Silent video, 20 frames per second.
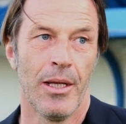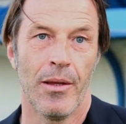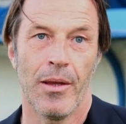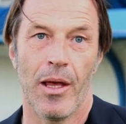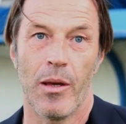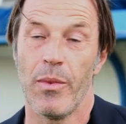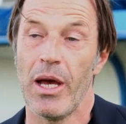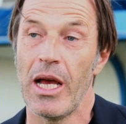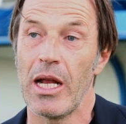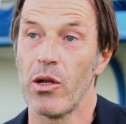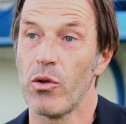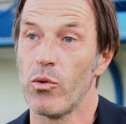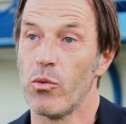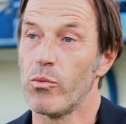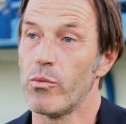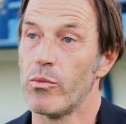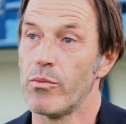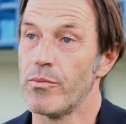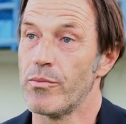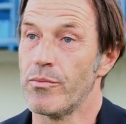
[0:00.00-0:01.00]
È bello,
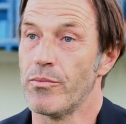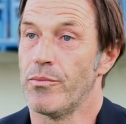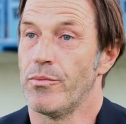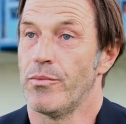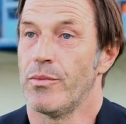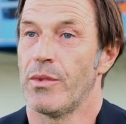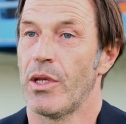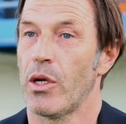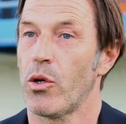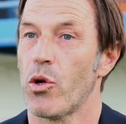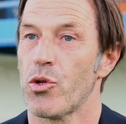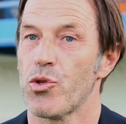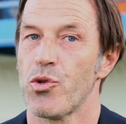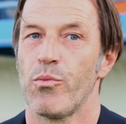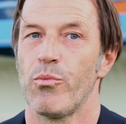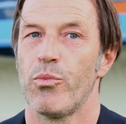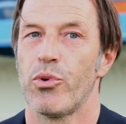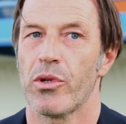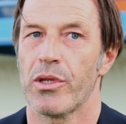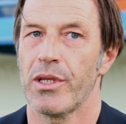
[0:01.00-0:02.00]
un, una cosa
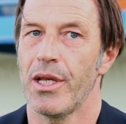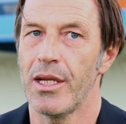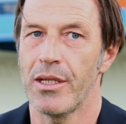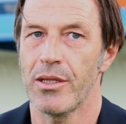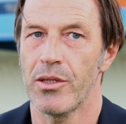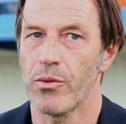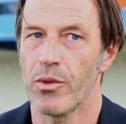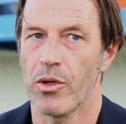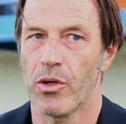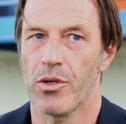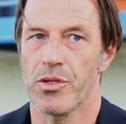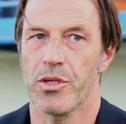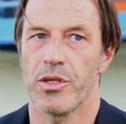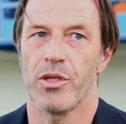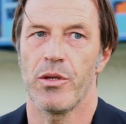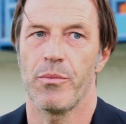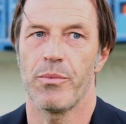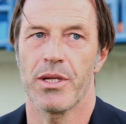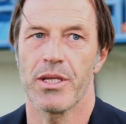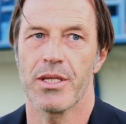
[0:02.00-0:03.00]
importante, una cosa
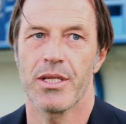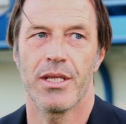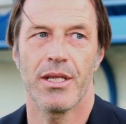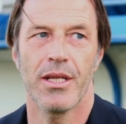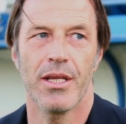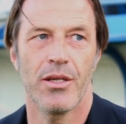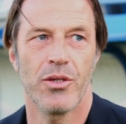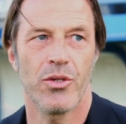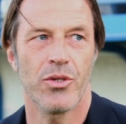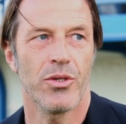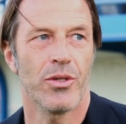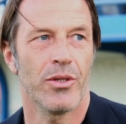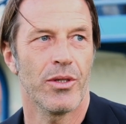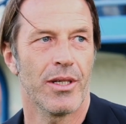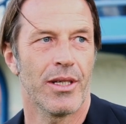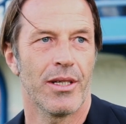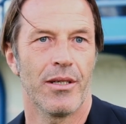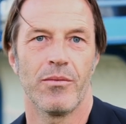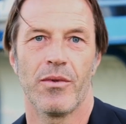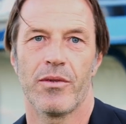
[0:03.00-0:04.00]
di
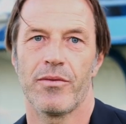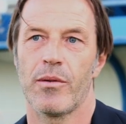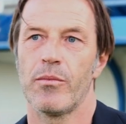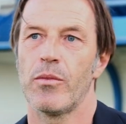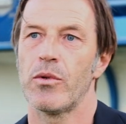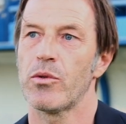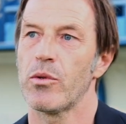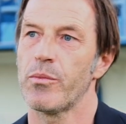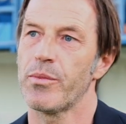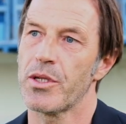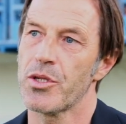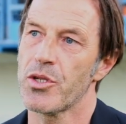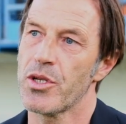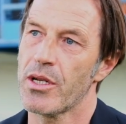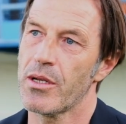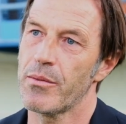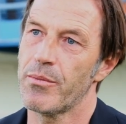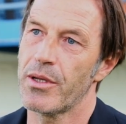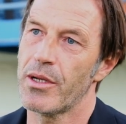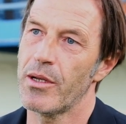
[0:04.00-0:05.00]
prestigio e mi fa molto
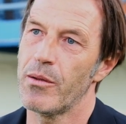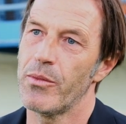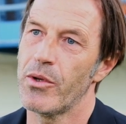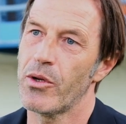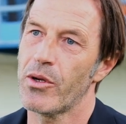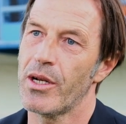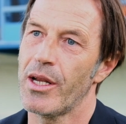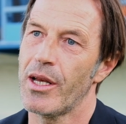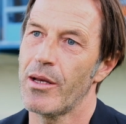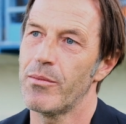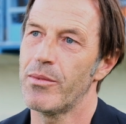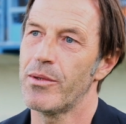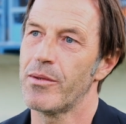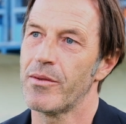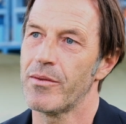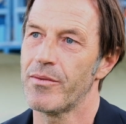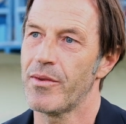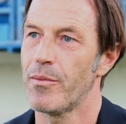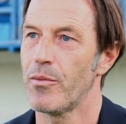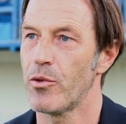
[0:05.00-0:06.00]
piacere per il il mio club,
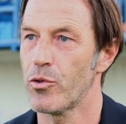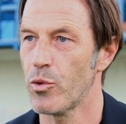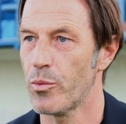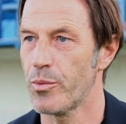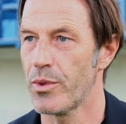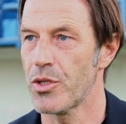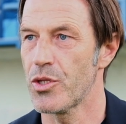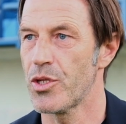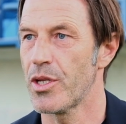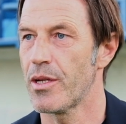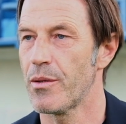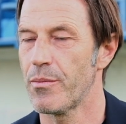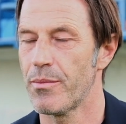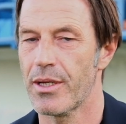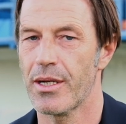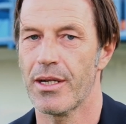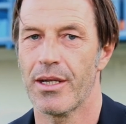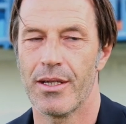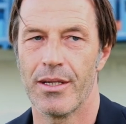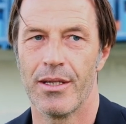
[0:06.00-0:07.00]
mi fa molto piacere
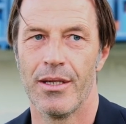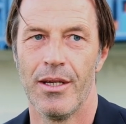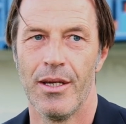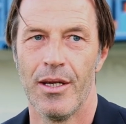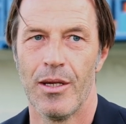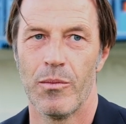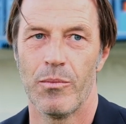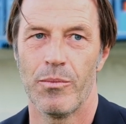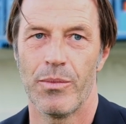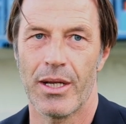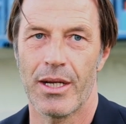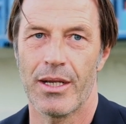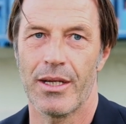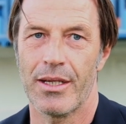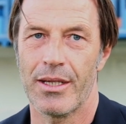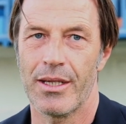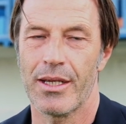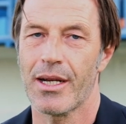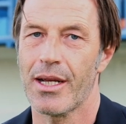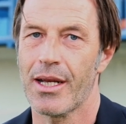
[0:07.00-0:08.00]
per,
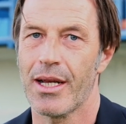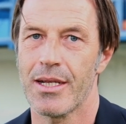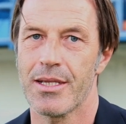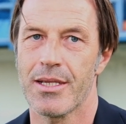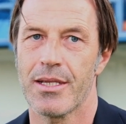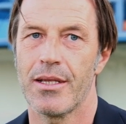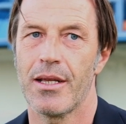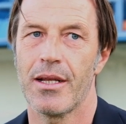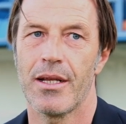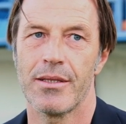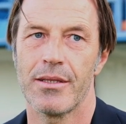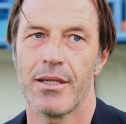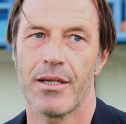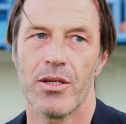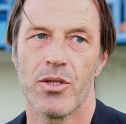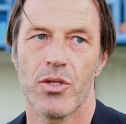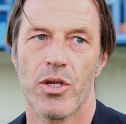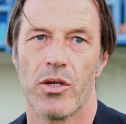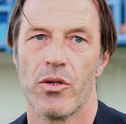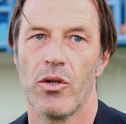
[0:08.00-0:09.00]
per i ragazzi dell'Under
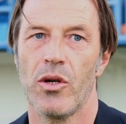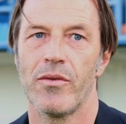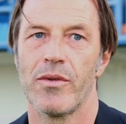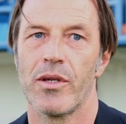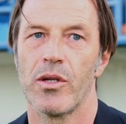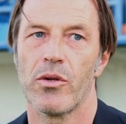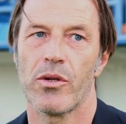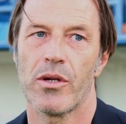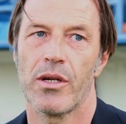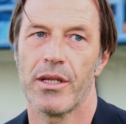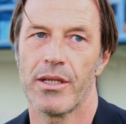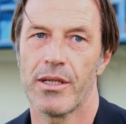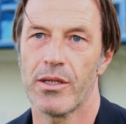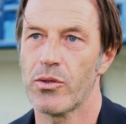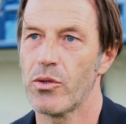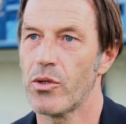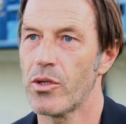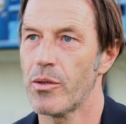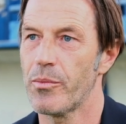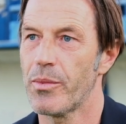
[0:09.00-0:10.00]
19 e il loro
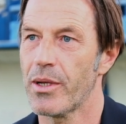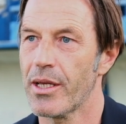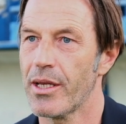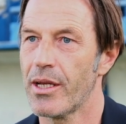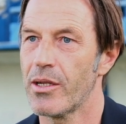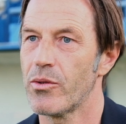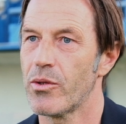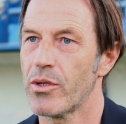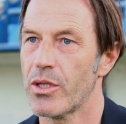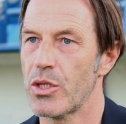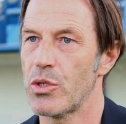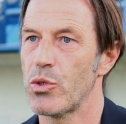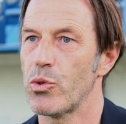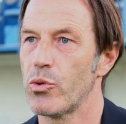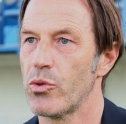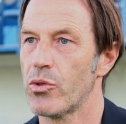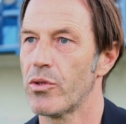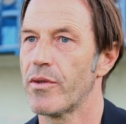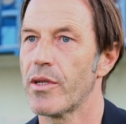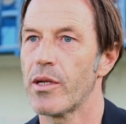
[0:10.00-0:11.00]
allenatore perché hanno
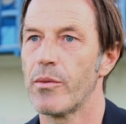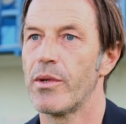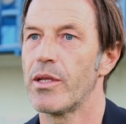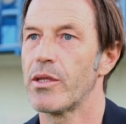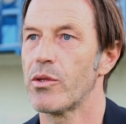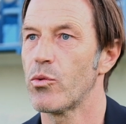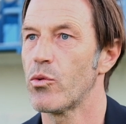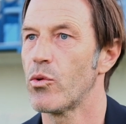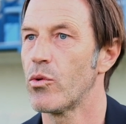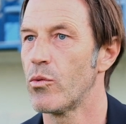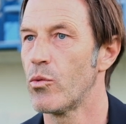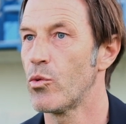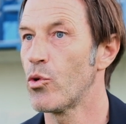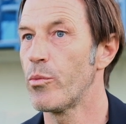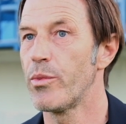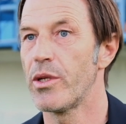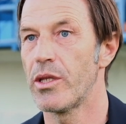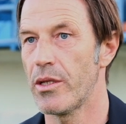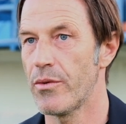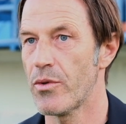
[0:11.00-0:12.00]
raggiunto veramente un, un
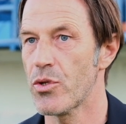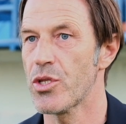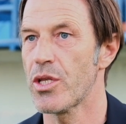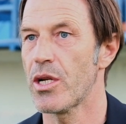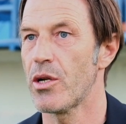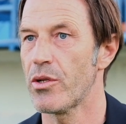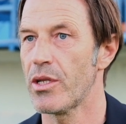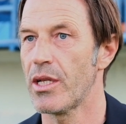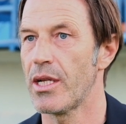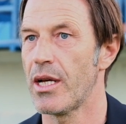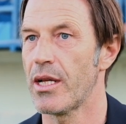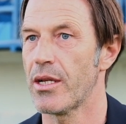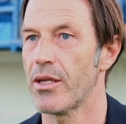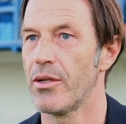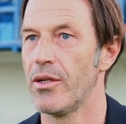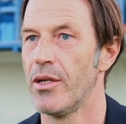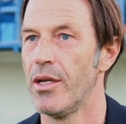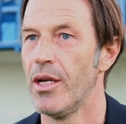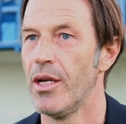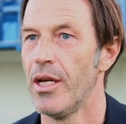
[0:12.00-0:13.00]
obiettivo straordinario
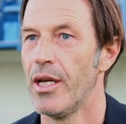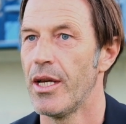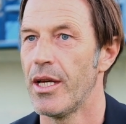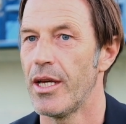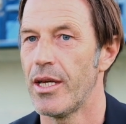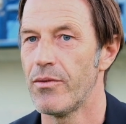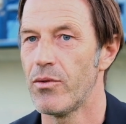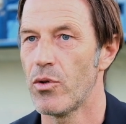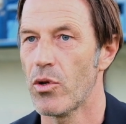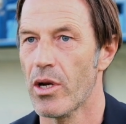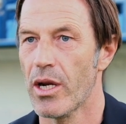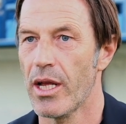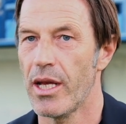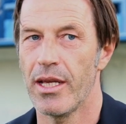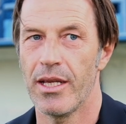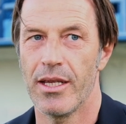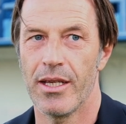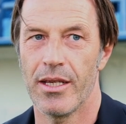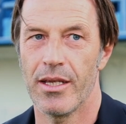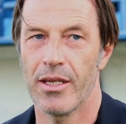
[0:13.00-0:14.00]
e
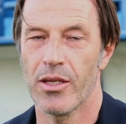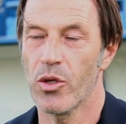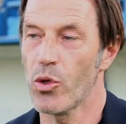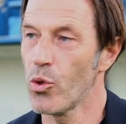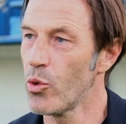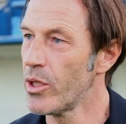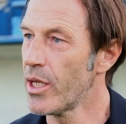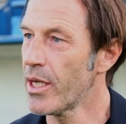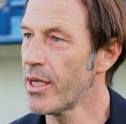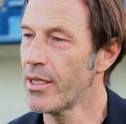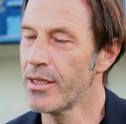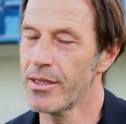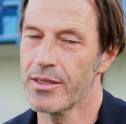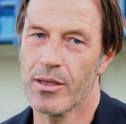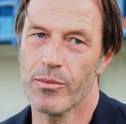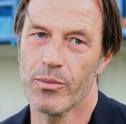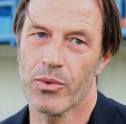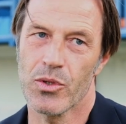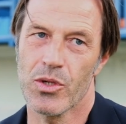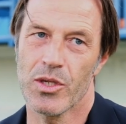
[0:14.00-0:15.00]
vorrei chiudere
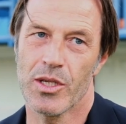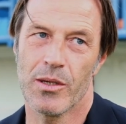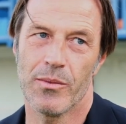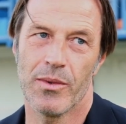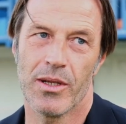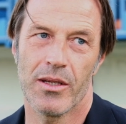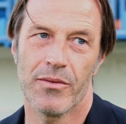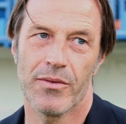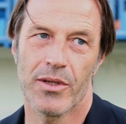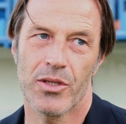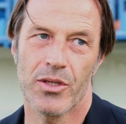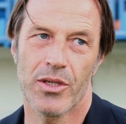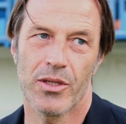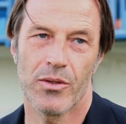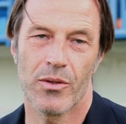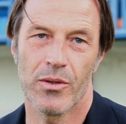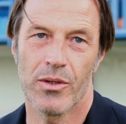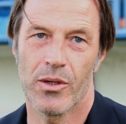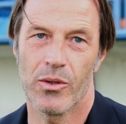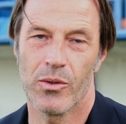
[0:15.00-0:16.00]
se possibile
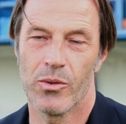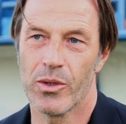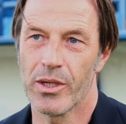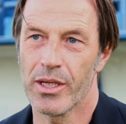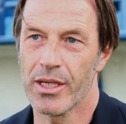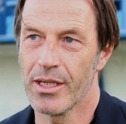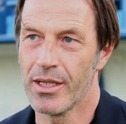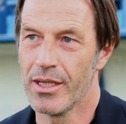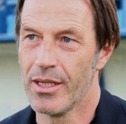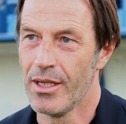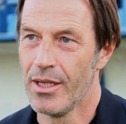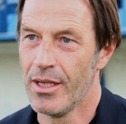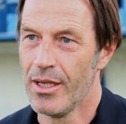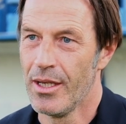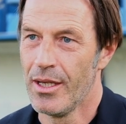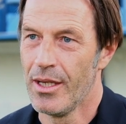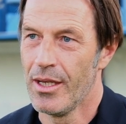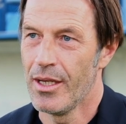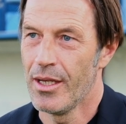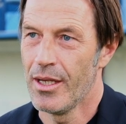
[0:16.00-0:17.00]
facendo gli auguri
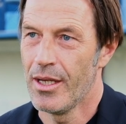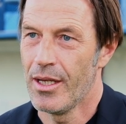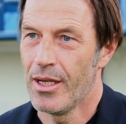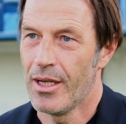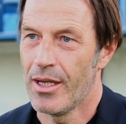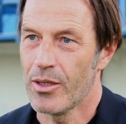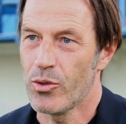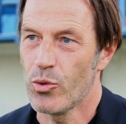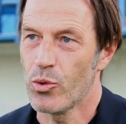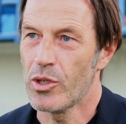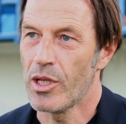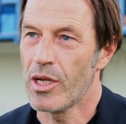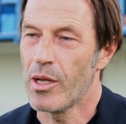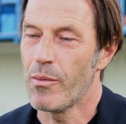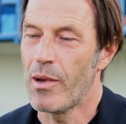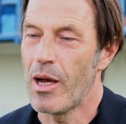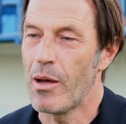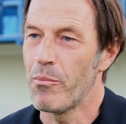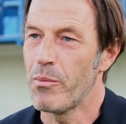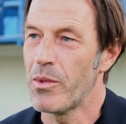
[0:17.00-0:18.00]
a tutte le
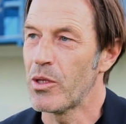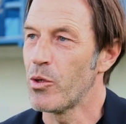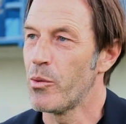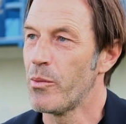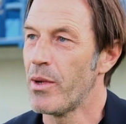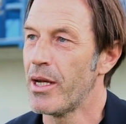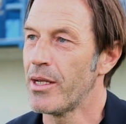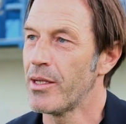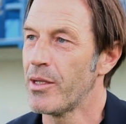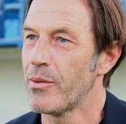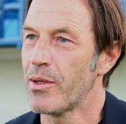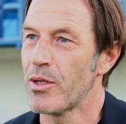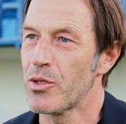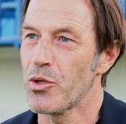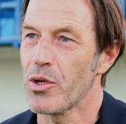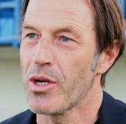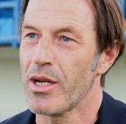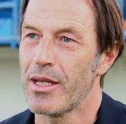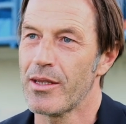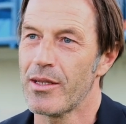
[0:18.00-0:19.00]
mamme domani è una
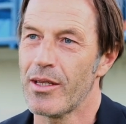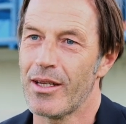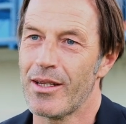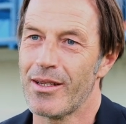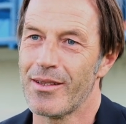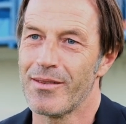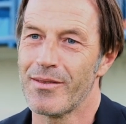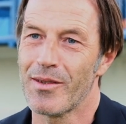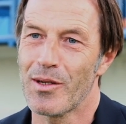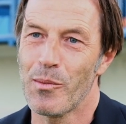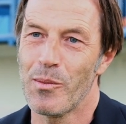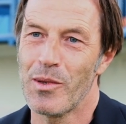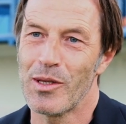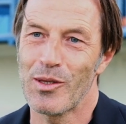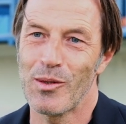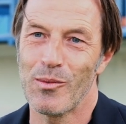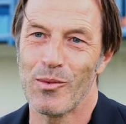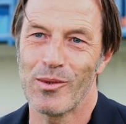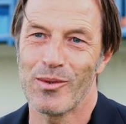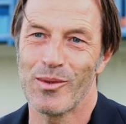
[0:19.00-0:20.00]
giornata
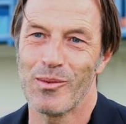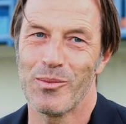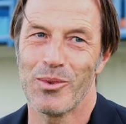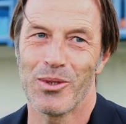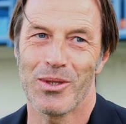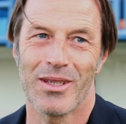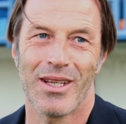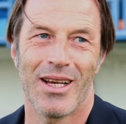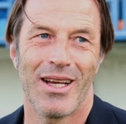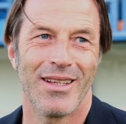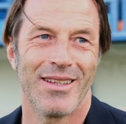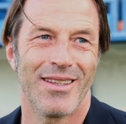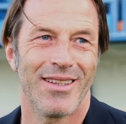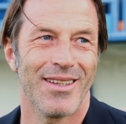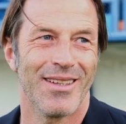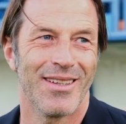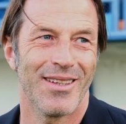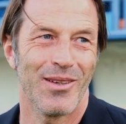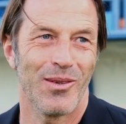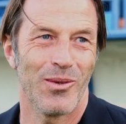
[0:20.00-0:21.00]
veramente molto
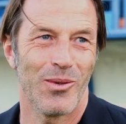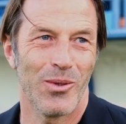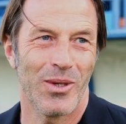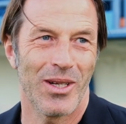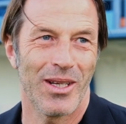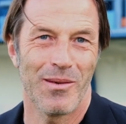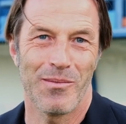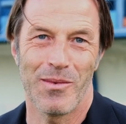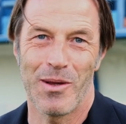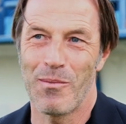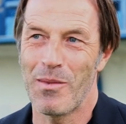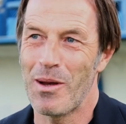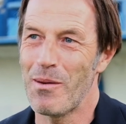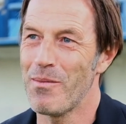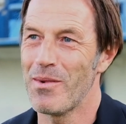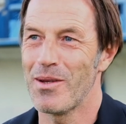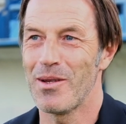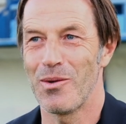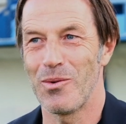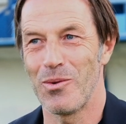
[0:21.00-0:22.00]
importante, gli auguri a mia
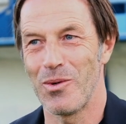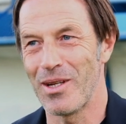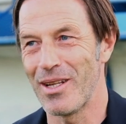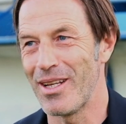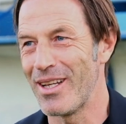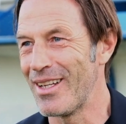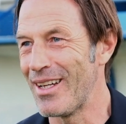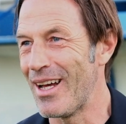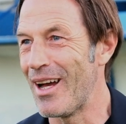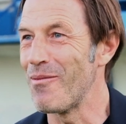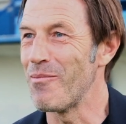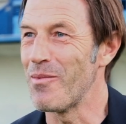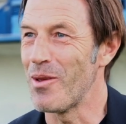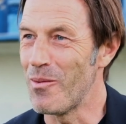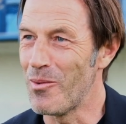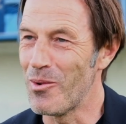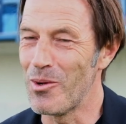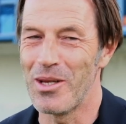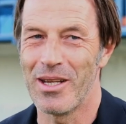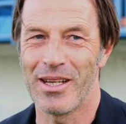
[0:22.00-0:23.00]
mamma, gli auguri a mia
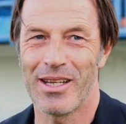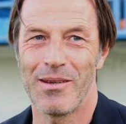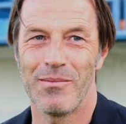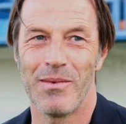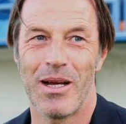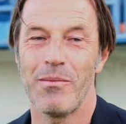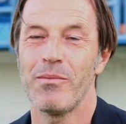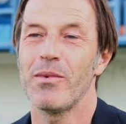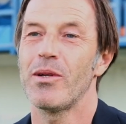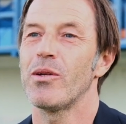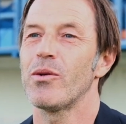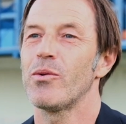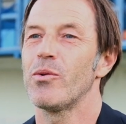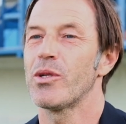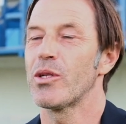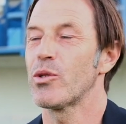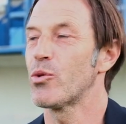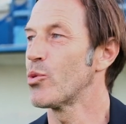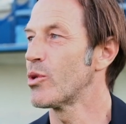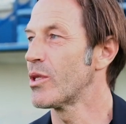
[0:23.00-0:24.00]
moglie che è mamma, gli
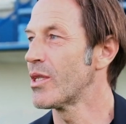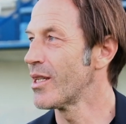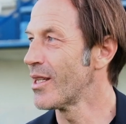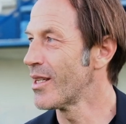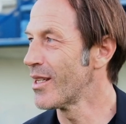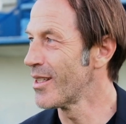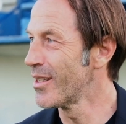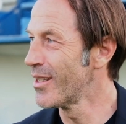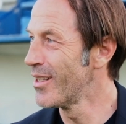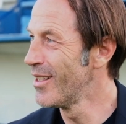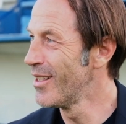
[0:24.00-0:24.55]
auguri a tutte,